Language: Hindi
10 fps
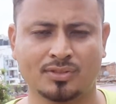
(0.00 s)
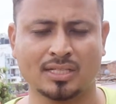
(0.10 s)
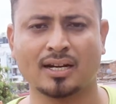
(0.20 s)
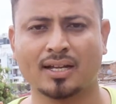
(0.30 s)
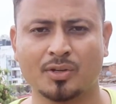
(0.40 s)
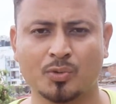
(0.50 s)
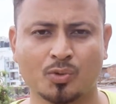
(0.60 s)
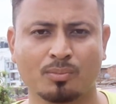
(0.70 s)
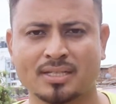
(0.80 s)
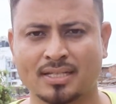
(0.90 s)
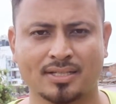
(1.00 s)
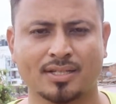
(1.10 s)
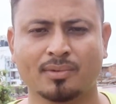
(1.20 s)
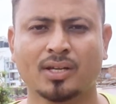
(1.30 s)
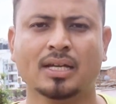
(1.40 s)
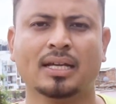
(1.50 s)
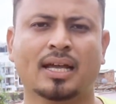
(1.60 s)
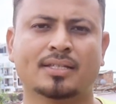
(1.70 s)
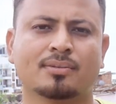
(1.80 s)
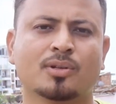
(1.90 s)
चल रहा है यूट्यूब में सर्चिंग में
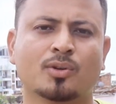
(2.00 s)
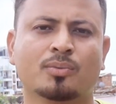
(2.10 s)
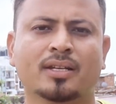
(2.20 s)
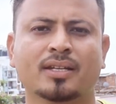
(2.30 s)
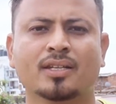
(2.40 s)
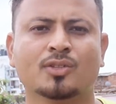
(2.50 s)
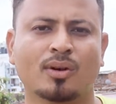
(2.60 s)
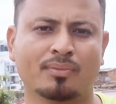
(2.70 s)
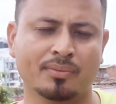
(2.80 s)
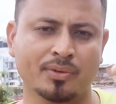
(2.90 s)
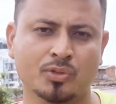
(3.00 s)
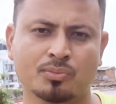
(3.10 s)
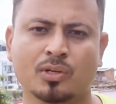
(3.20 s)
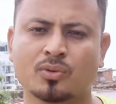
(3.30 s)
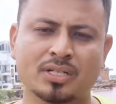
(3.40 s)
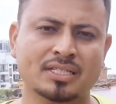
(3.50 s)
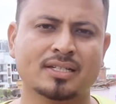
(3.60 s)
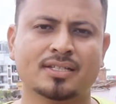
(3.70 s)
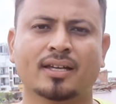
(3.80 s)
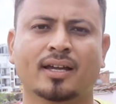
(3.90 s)
ऐसे बिल्कुल भी नहीं नहीं तो आपकी वीडियोस बिल्कुल नीचे
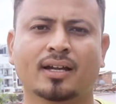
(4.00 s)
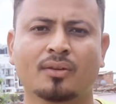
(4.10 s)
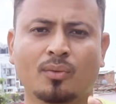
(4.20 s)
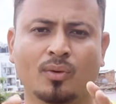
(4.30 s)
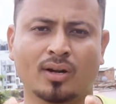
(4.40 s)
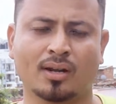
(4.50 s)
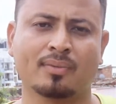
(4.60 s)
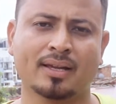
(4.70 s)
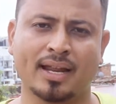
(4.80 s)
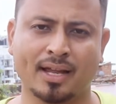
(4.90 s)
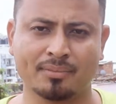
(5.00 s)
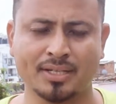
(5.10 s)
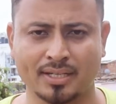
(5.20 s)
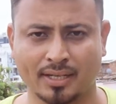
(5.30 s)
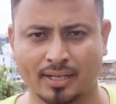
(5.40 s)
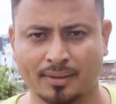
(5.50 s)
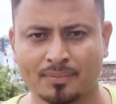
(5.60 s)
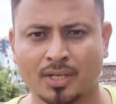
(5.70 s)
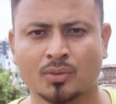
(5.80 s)
नीचे आएगा वो और आपका रैंक भी नहीं करेगा